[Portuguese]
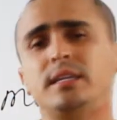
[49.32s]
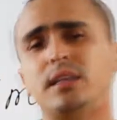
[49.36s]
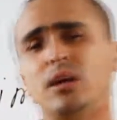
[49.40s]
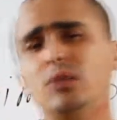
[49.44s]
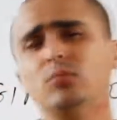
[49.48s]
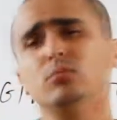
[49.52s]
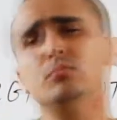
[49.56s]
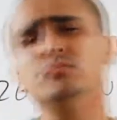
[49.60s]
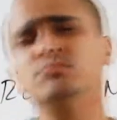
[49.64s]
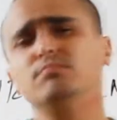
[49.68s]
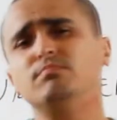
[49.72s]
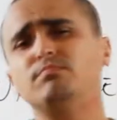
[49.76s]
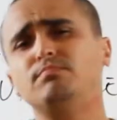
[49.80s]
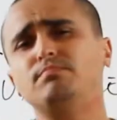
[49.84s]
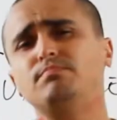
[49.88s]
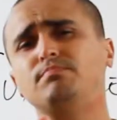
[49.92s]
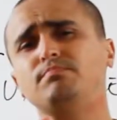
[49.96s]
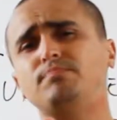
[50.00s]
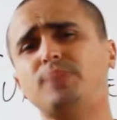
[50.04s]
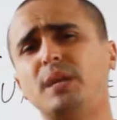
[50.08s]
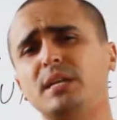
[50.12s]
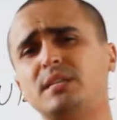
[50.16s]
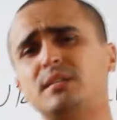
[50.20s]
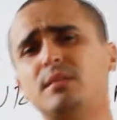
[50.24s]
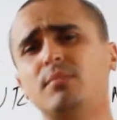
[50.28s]
Então,
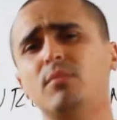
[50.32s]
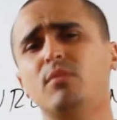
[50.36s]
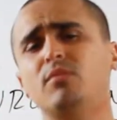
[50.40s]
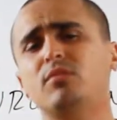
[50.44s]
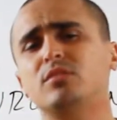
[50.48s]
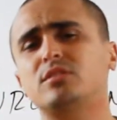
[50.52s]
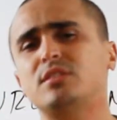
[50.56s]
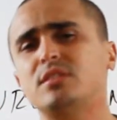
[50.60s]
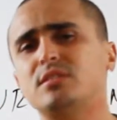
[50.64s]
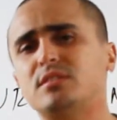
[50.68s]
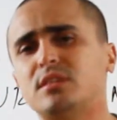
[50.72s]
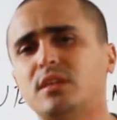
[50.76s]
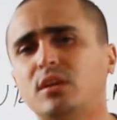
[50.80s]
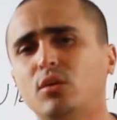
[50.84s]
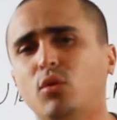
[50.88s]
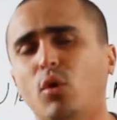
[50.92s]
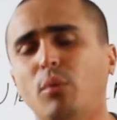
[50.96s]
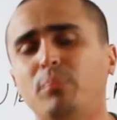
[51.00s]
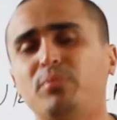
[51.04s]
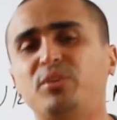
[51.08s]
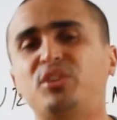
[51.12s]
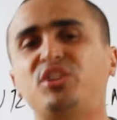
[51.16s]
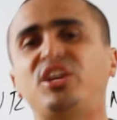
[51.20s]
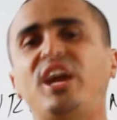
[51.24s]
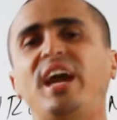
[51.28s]
percebam vocês que o
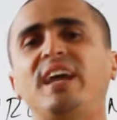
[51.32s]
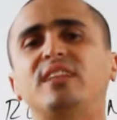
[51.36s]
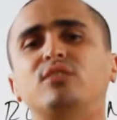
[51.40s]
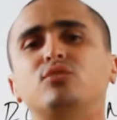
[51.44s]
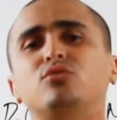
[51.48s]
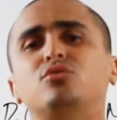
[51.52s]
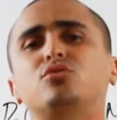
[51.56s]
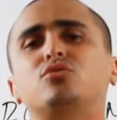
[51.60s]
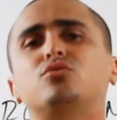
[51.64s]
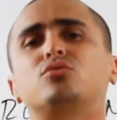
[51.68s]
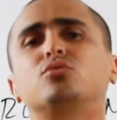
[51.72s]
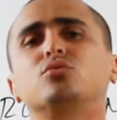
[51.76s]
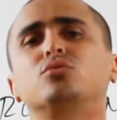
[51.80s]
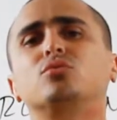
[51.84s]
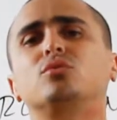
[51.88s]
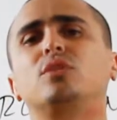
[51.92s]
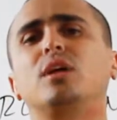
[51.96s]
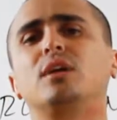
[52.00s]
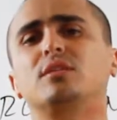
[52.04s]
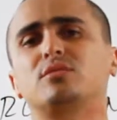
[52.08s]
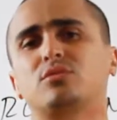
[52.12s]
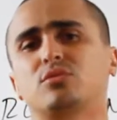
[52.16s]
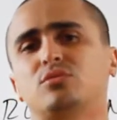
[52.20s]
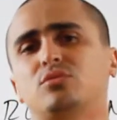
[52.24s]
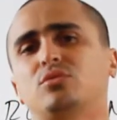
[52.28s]
objeto de estudo
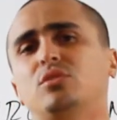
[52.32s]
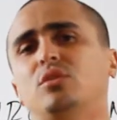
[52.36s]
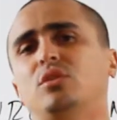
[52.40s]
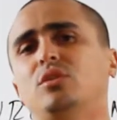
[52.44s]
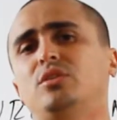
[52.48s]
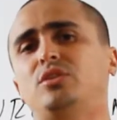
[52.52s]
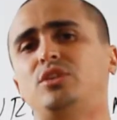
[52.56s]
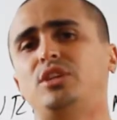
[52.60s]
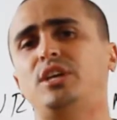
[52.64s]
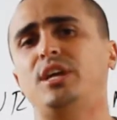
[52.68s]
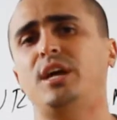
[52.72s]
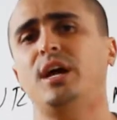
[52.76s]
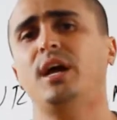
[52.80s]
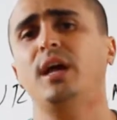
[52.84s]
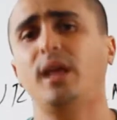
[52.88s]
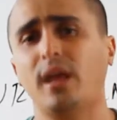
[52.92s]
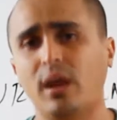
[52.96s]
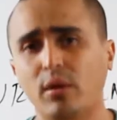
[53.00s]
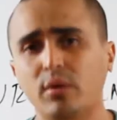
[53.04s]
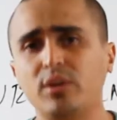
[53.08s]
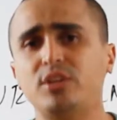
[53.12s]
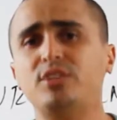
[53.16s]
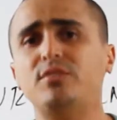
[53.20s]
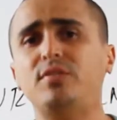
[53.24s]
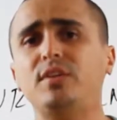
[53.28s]
da sociologia
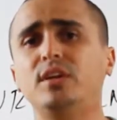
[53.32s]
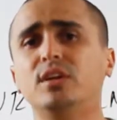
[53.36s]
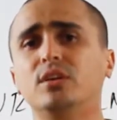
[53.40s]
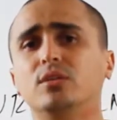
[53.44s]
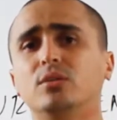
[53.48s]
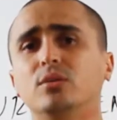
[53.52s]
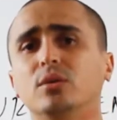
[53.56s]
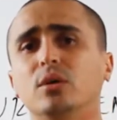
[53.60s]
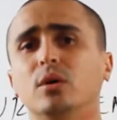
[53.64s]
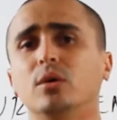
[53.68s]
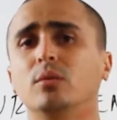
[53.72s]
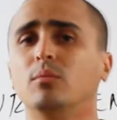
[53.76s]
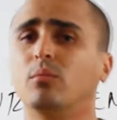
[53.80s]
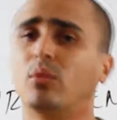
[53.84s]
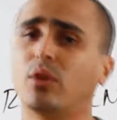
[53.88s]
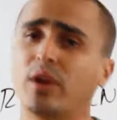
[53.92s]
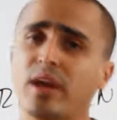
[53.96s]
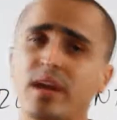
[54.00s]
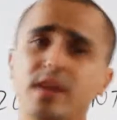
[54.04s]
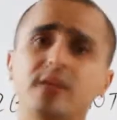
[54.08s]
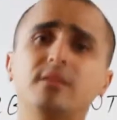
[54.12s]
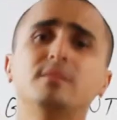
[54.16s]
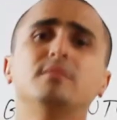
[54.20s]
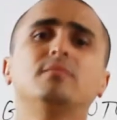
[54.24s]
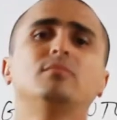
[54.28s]
é o indivíduo,
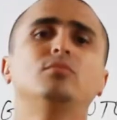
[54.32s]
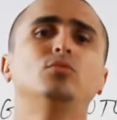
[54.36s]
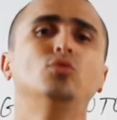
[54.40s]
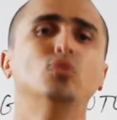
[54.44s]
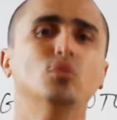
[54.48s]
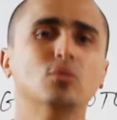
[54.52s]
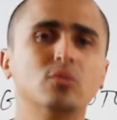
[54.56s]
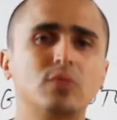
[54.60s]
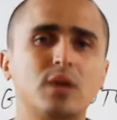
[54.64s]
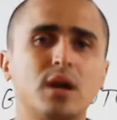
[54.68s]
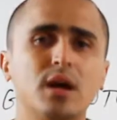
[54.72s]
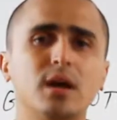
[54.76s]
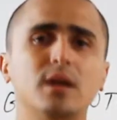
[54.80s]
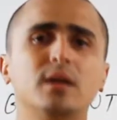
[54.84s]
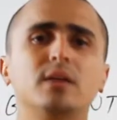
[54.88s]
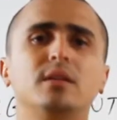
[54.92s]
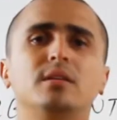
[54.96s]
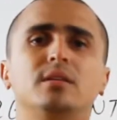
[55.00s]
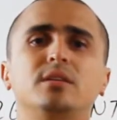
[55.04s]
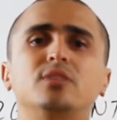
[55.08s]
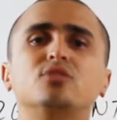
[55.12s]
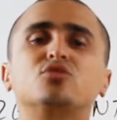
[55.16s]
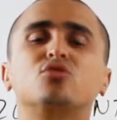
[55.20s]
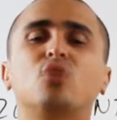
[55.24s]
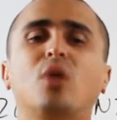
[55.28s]
porém nunca
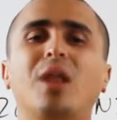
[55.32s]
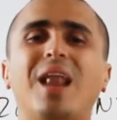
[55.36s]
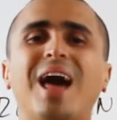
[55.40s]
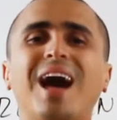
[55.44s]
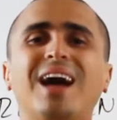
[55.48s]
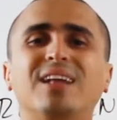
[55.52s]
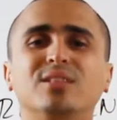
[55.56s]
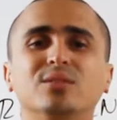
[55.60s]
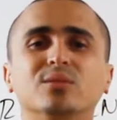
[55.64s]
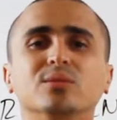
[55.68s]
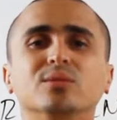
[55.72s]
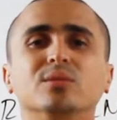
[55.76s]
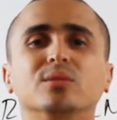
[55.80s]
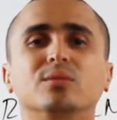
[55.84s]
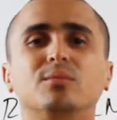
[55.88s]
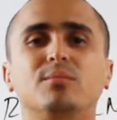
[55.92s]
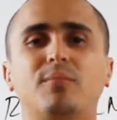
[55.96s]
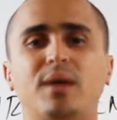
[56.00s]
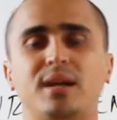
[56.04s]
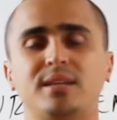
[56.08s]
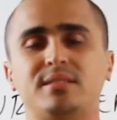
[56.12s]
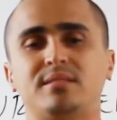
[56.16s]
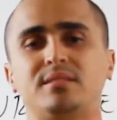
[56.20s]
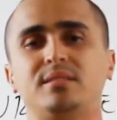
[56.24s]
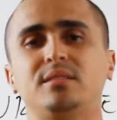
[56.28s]
isolado,
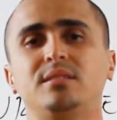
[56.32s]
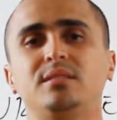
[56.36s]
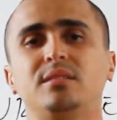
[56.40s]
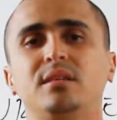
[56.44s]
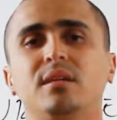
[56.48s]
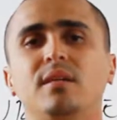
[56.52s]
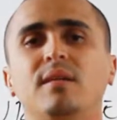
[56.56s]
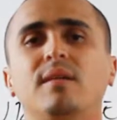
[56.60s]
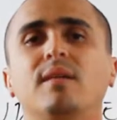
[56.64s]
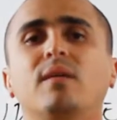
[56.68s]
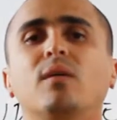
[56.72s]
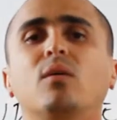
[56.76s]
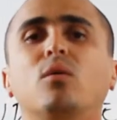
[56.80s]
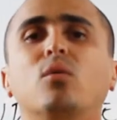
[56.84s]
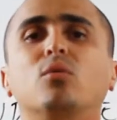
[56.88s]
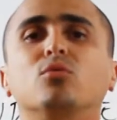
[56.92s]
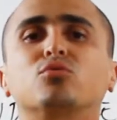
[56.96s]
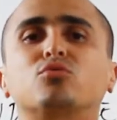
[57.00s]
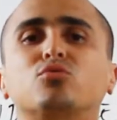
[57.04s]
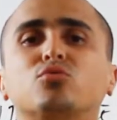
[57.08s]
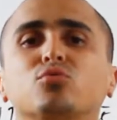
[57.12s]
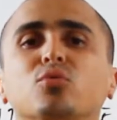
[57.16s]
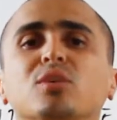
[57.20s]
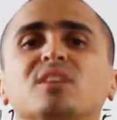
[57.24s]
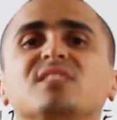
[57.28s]
mas sim com
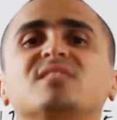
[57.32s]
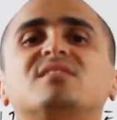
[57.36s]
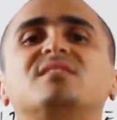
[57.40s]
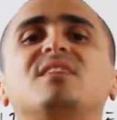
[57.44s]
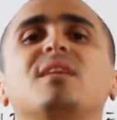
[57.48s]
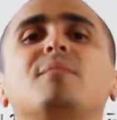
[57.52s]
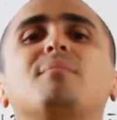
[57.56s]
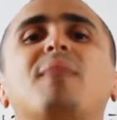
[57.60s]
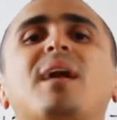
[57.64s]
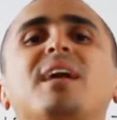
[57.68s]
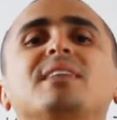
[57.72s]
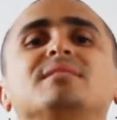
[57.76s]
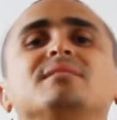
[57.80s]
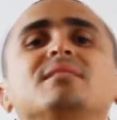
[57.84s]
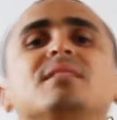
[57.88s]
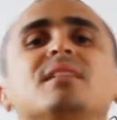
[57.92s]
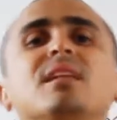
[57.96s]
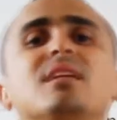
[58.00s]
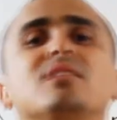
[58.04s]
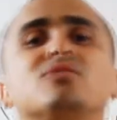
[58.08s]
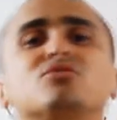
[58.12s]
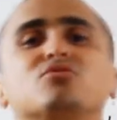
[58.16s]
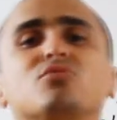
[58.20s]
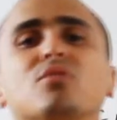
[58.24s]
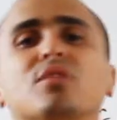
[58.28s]
suas demais
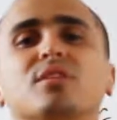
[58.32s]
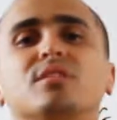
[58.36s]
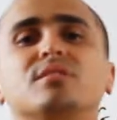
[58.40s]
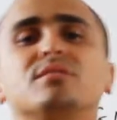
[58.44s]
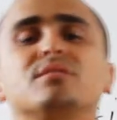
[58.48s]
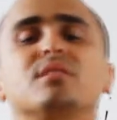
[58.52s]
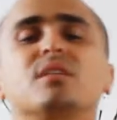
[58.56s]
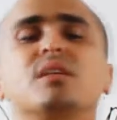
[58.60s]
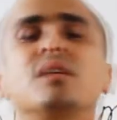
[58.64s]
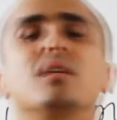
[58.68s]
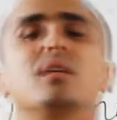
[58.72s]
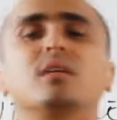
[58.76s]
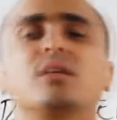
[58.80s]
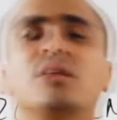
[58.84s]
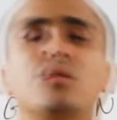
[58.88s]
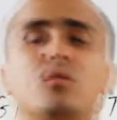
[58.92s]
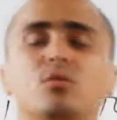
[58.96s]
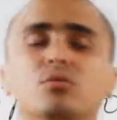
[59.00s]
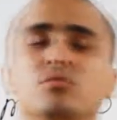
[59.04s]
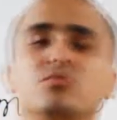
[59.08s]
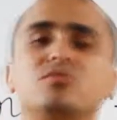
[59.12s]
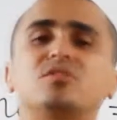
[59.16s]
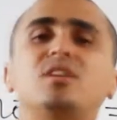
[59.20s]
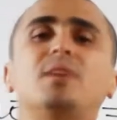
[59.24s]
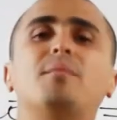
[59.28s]
relações
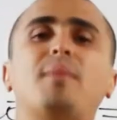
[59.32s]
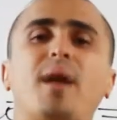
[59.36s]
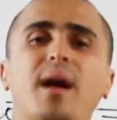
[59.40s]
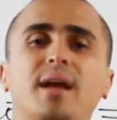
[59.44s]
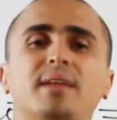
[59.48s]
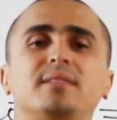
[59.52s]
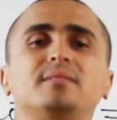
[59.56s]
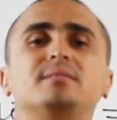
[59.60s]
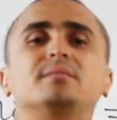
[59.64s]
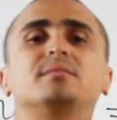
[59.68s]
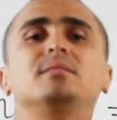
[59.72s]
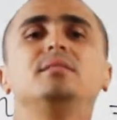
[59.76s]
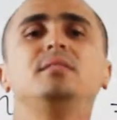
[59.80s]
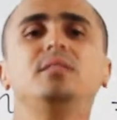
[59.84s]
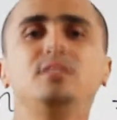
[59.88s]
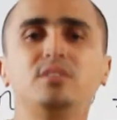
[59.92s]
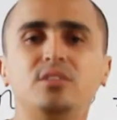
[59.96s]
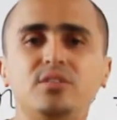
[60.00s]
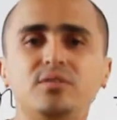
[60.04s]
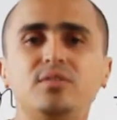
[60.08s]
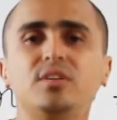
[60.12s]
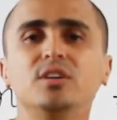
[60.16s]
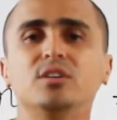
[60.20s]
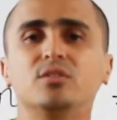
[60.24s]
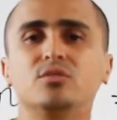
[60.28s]
com os demais
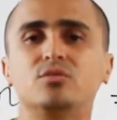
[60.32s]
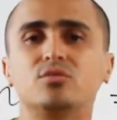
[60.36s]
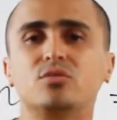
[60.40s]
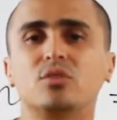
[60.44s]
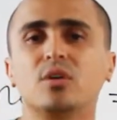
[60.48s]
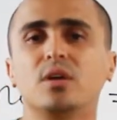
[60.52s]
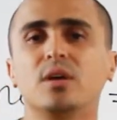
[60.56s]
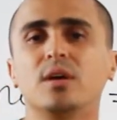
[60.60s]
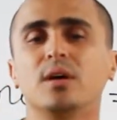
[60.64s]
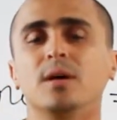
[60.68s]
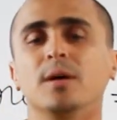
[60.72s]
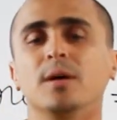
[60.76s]
indivíduos.